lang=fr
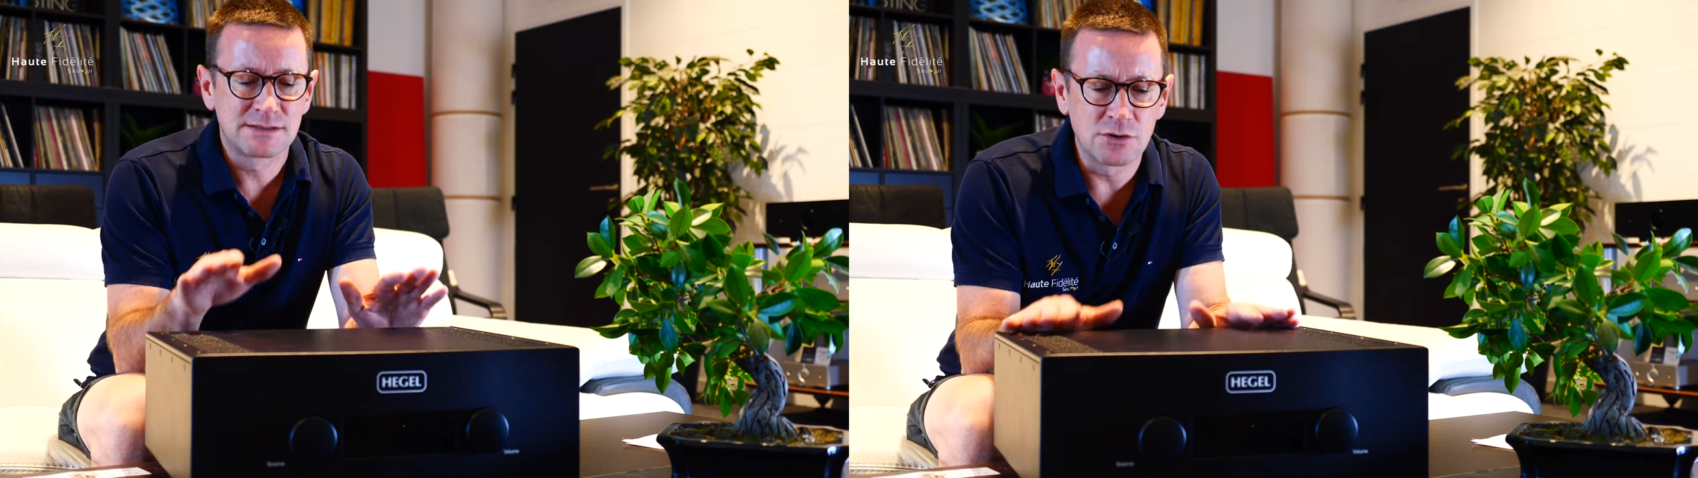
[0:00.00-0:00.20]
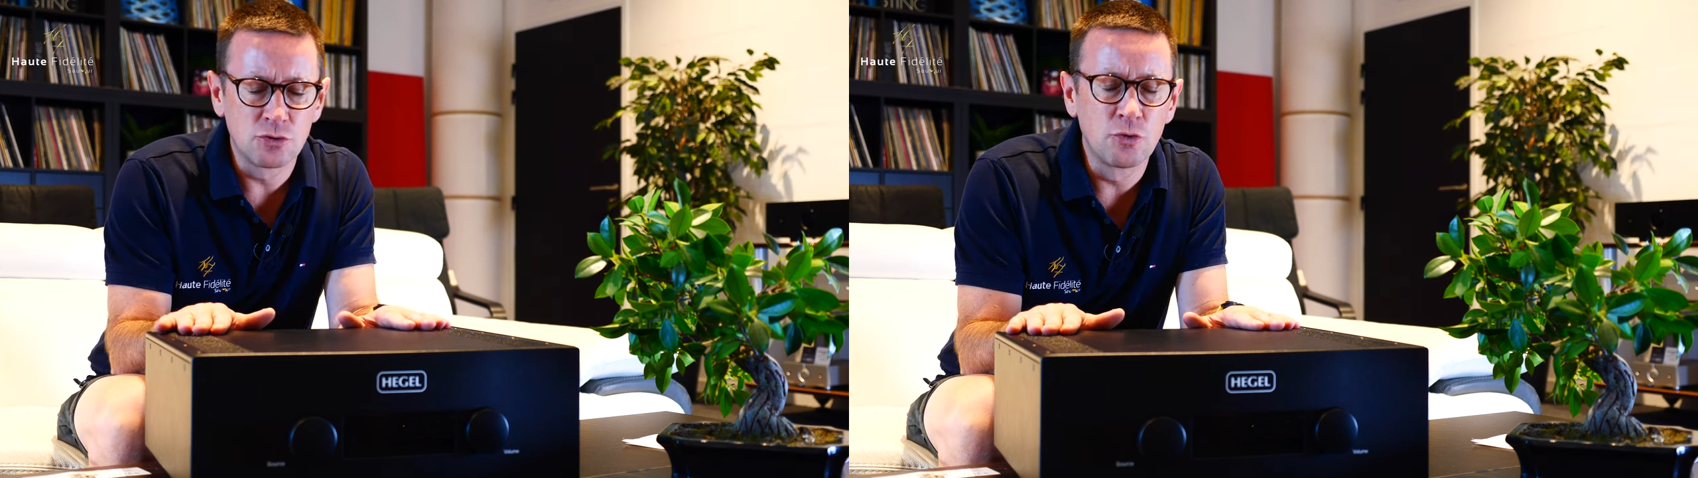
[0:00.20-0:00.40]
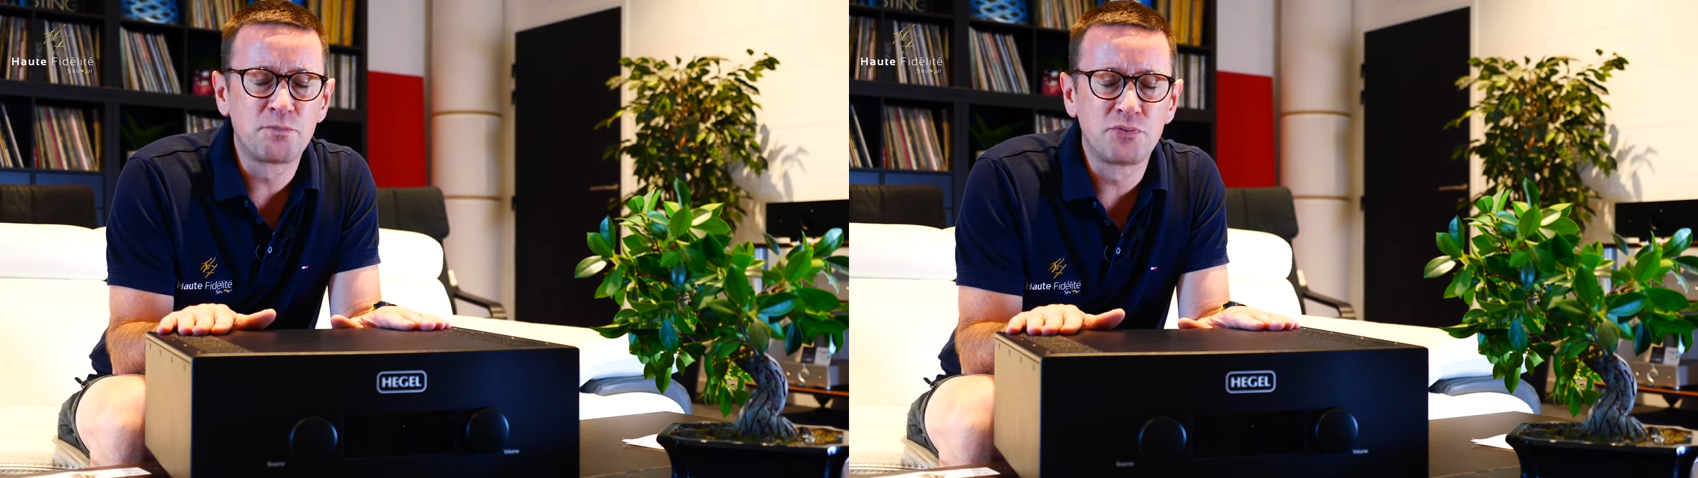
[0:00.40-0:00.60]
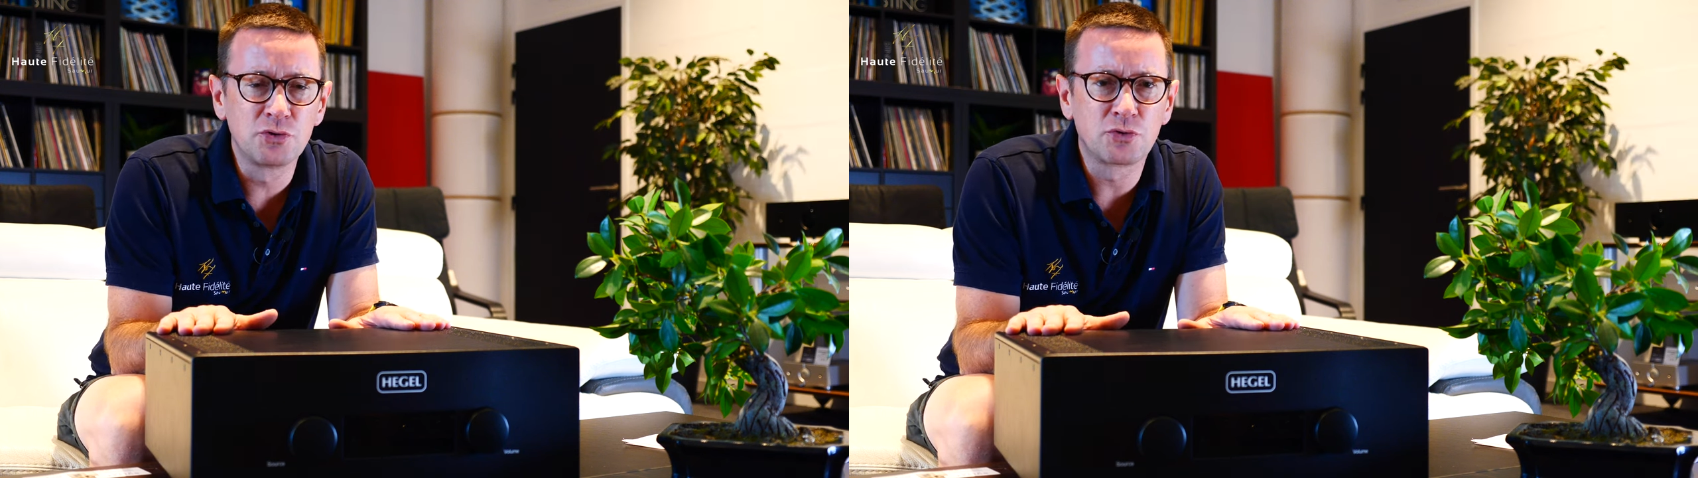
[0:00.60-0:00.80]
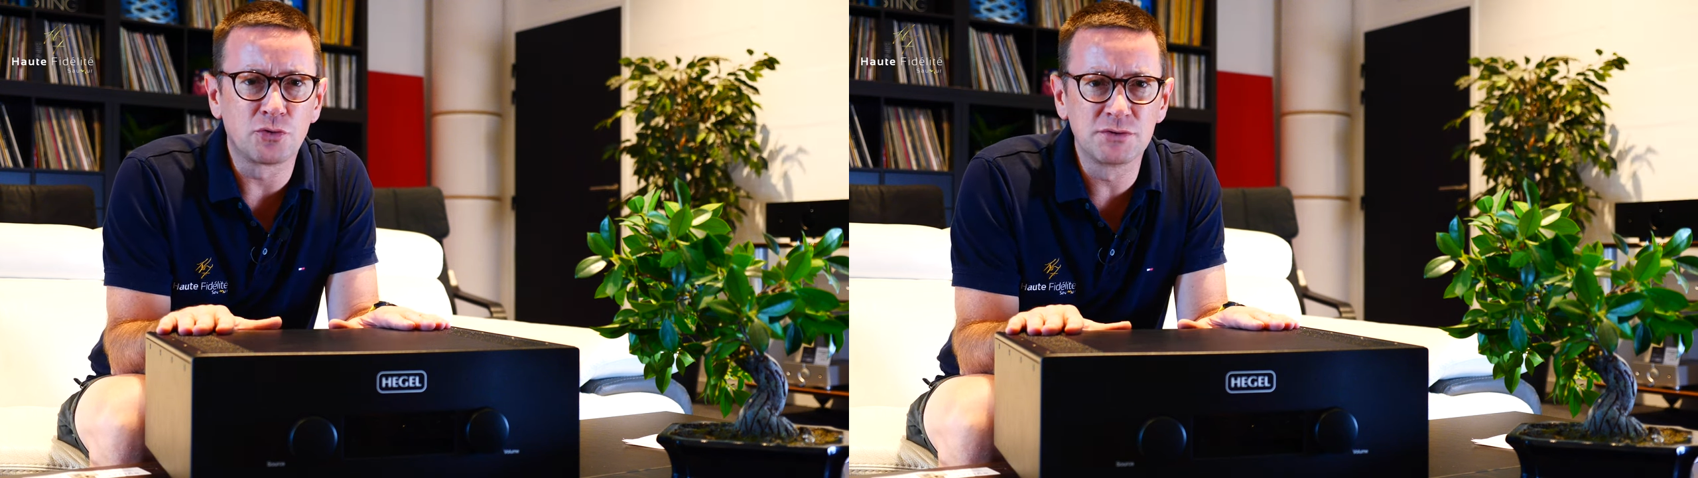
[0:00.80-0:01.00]
C'est le
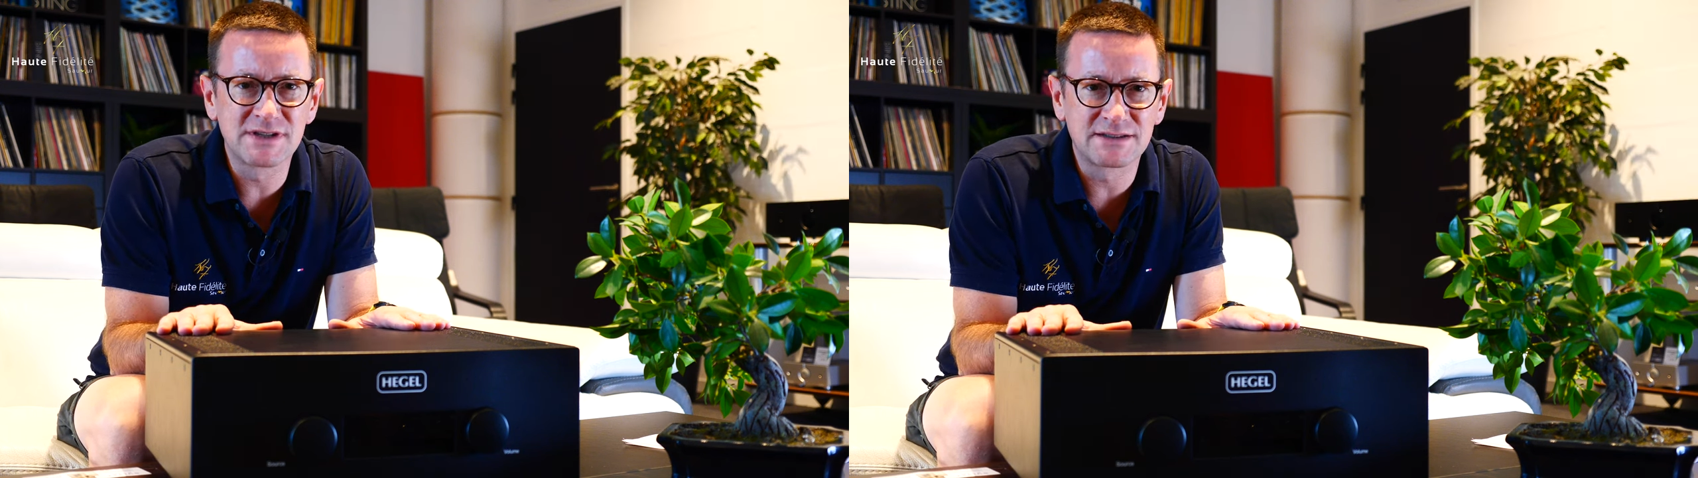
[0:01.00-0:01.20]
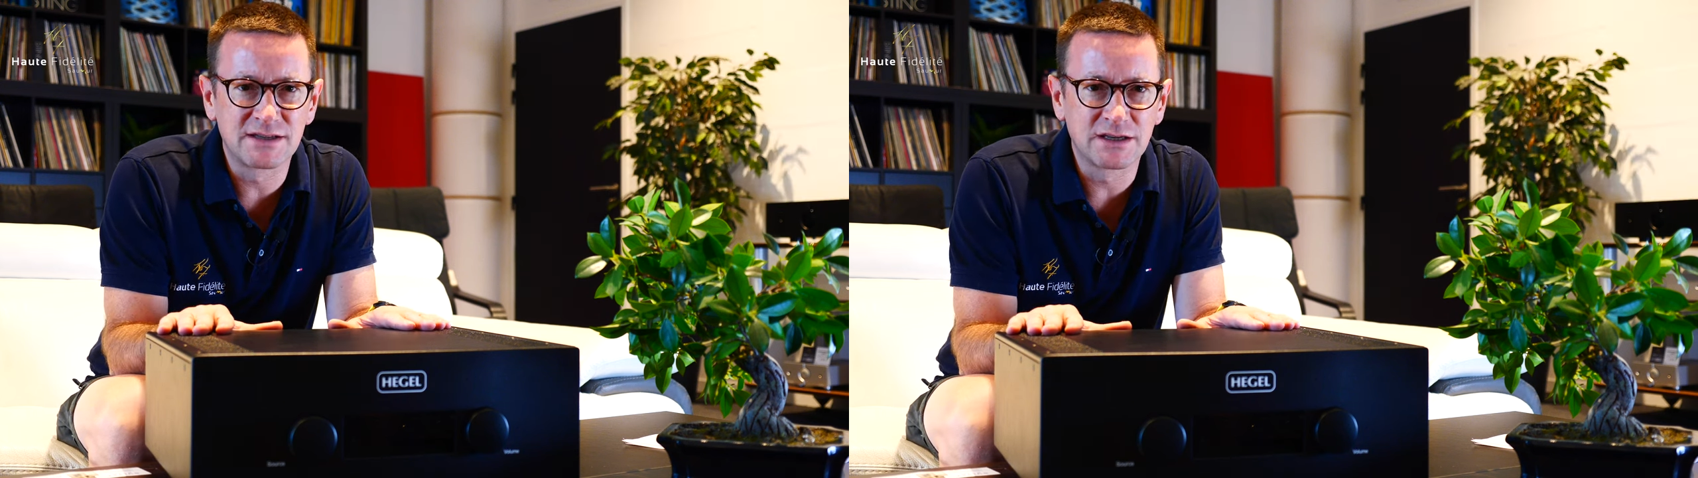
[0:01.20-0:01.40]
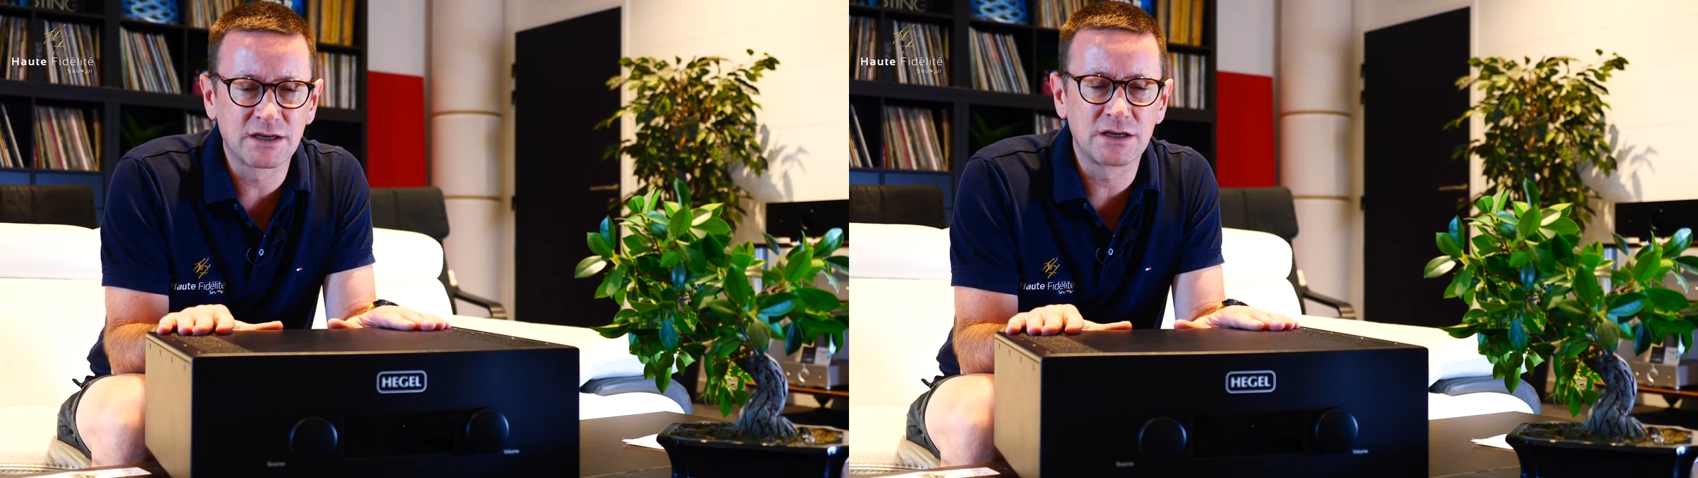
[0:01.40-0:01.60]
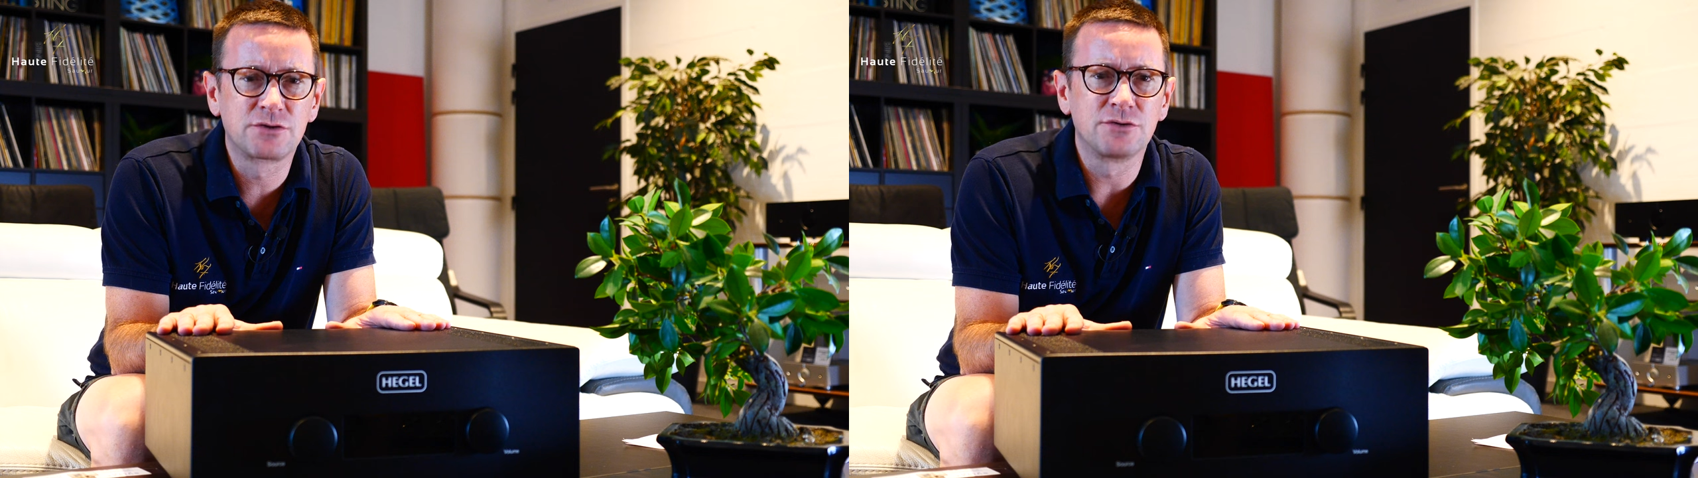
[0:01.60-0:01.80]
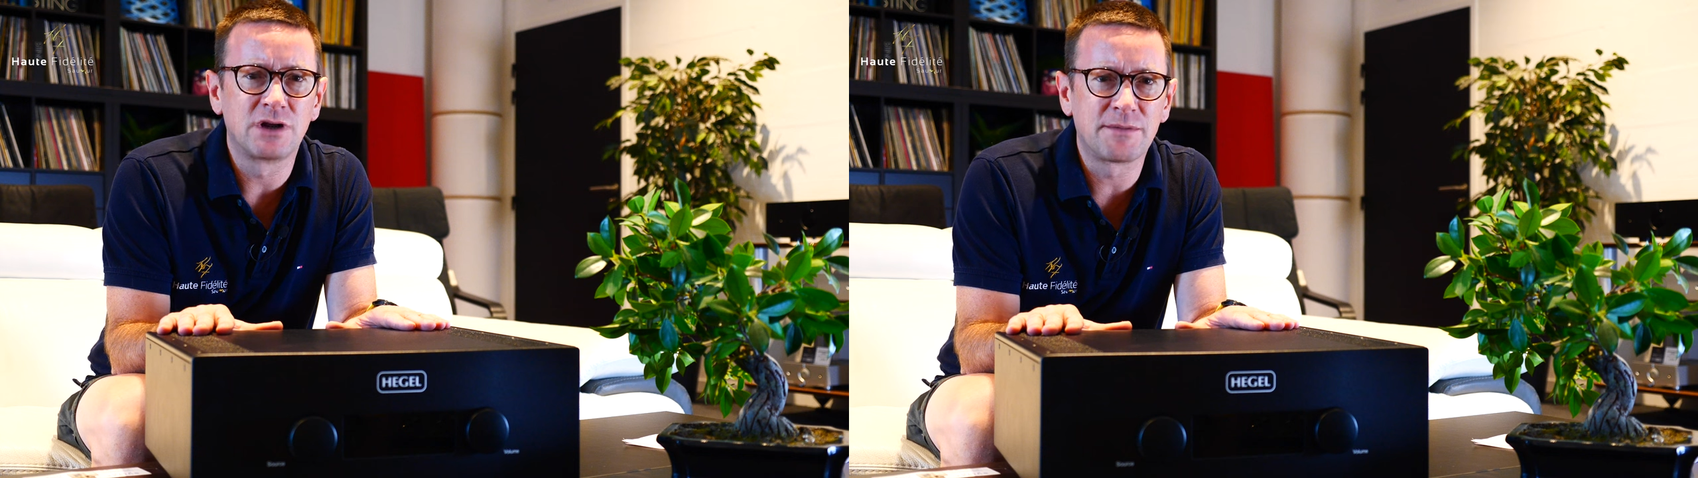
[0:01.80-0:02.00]
plus gros intégré